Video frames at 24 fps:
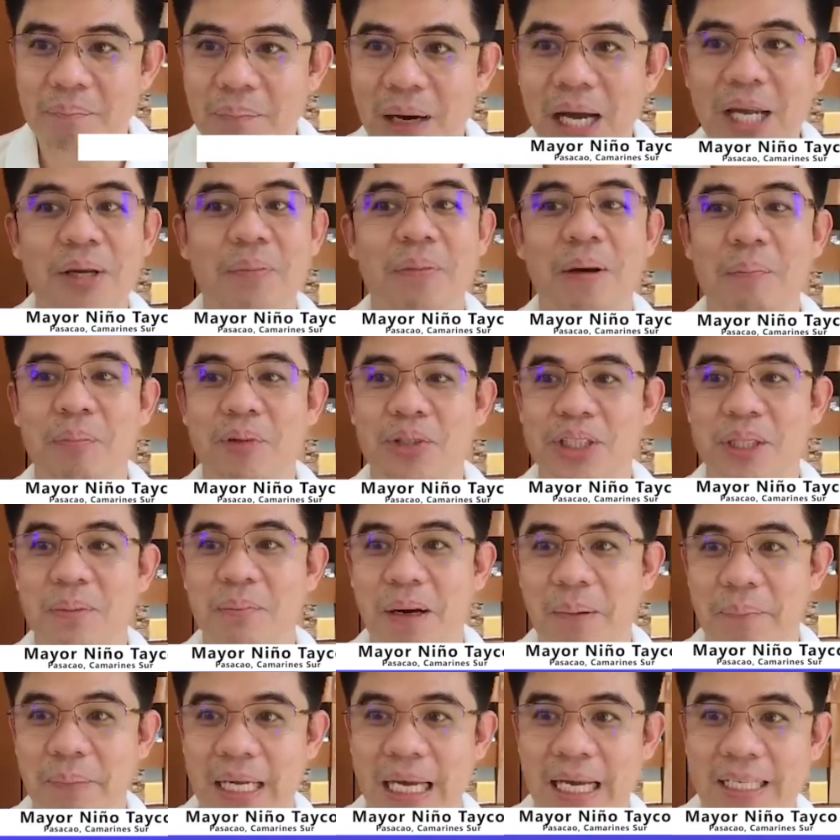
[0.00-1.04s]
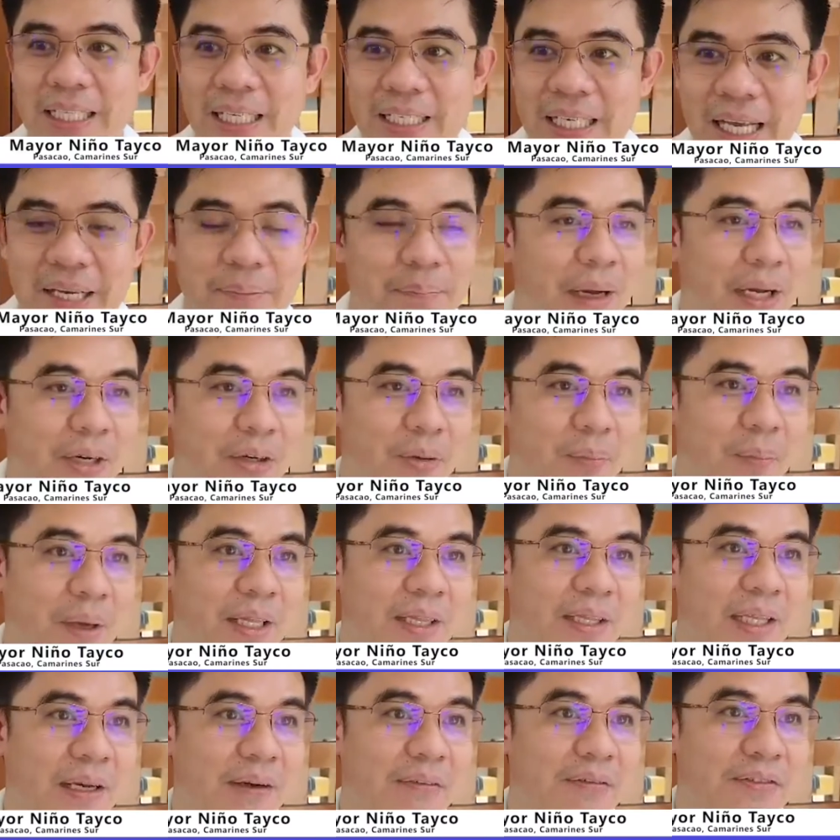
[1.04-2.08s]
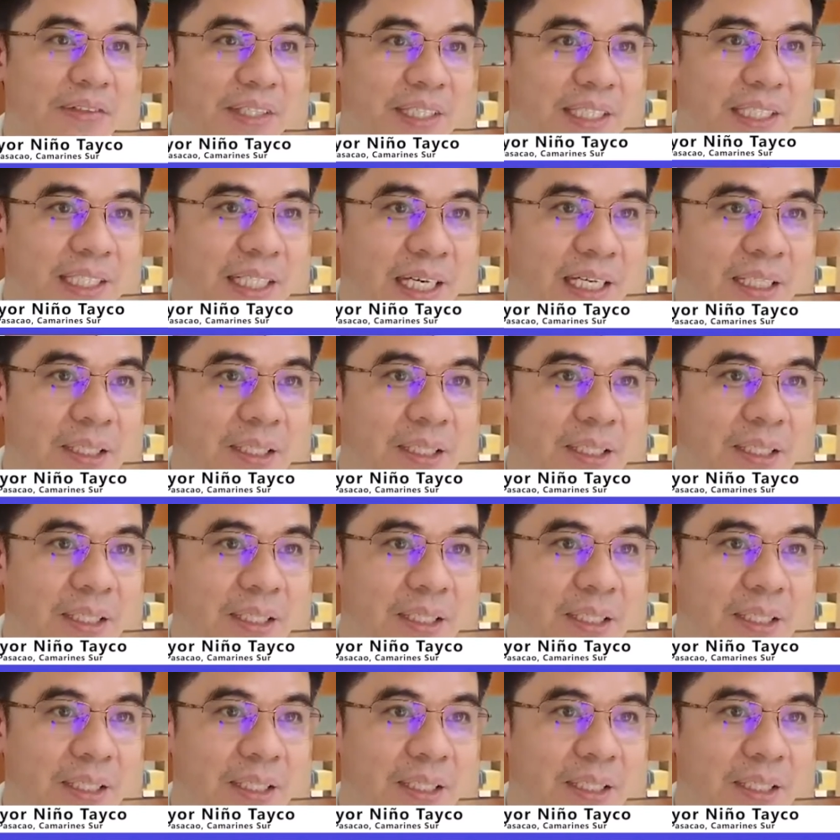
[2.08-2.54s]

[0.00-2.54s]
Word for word: mahibang po siya babayadan ng environmental fee.